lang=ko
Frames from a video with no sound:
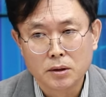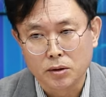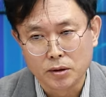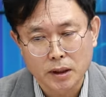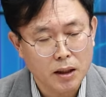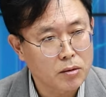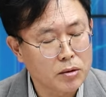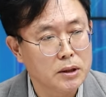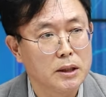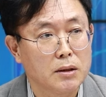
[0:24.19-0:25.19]
전체가
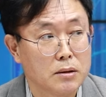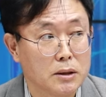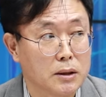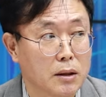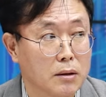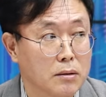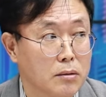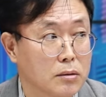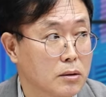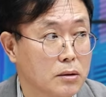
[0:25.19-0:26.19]
꺾이지 않는 이상에는
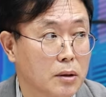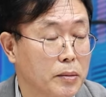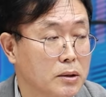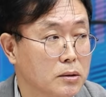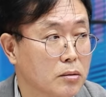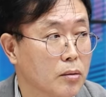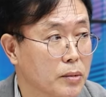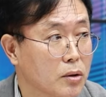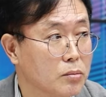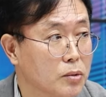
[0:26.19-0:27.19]
여기서 크게 빠질 건
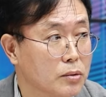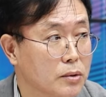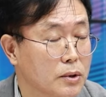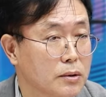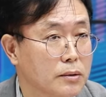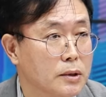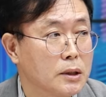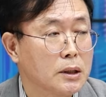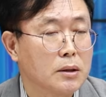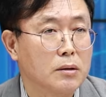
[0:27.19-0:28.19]
없다고 보거든요.
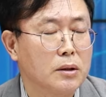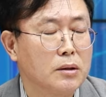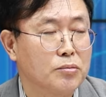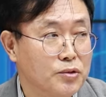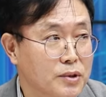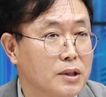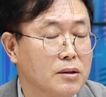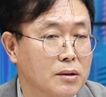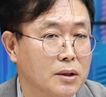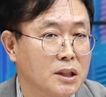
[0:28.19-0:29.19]
근데 이제
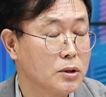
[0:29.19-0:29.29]
문제는